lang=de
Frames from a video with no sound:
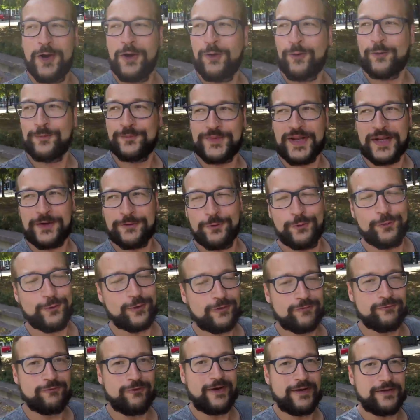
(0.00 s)
um dann
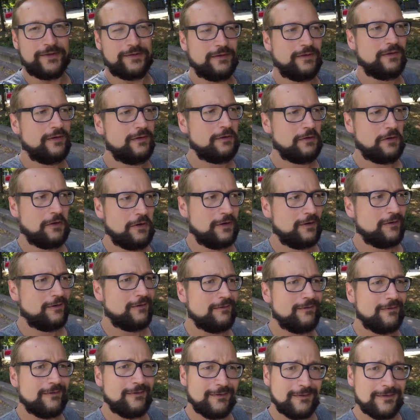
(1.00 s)
irgendwann
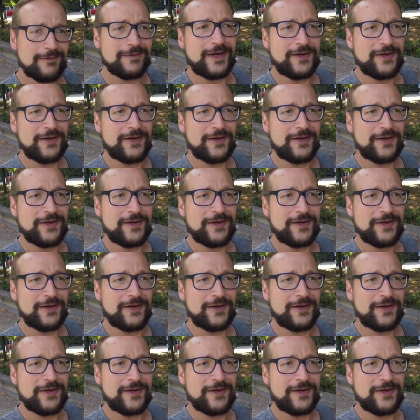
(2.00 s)
äh,